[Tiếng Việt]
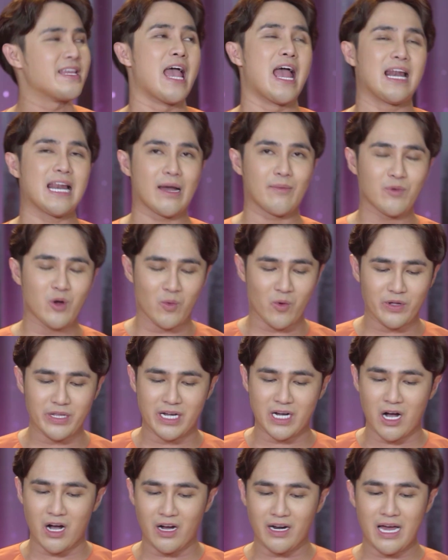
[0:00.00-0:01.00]
dễ lắm không có gì
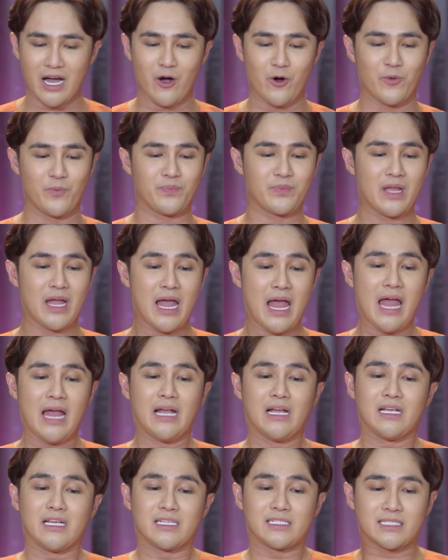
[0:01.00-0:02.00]
khó đâu
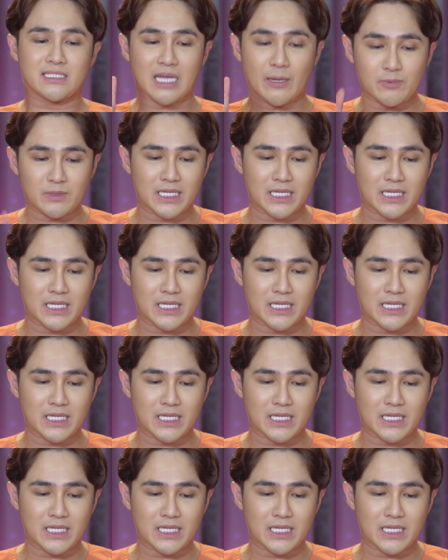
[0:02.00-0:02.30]
sắp